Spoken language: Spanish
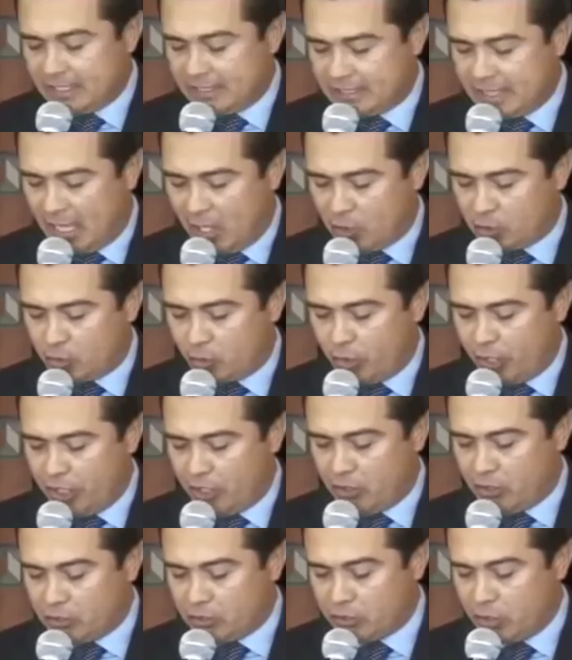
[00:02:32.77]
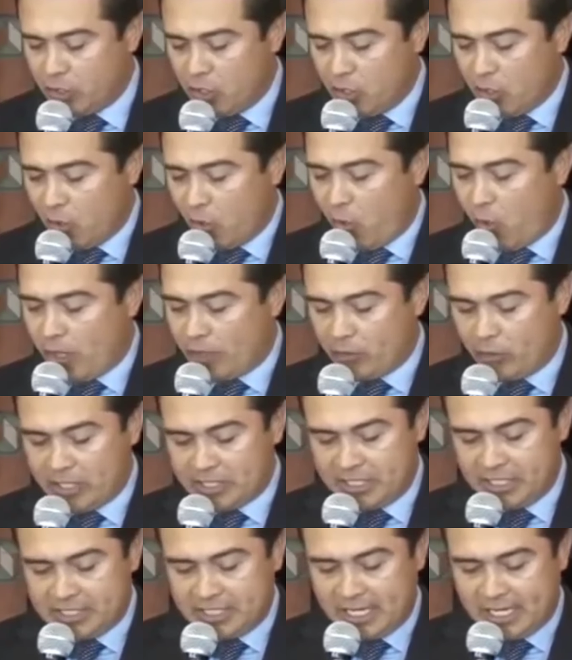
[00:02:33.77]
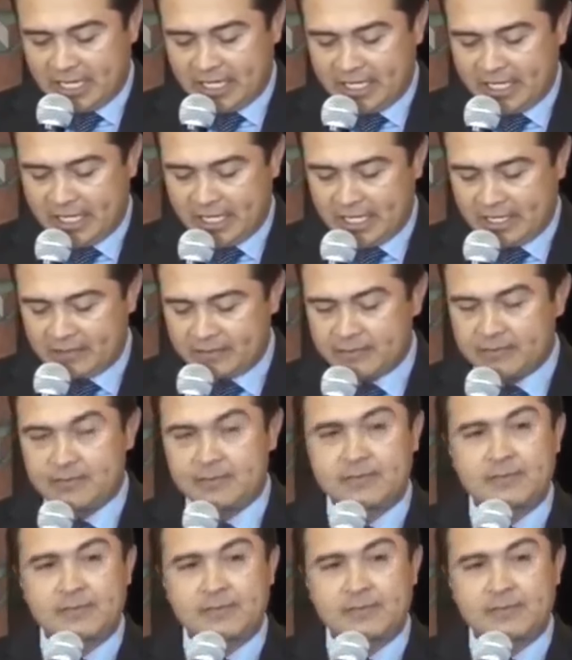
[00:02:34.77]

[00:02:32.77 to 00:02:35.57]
de Estados Unidos cuando así se requiera,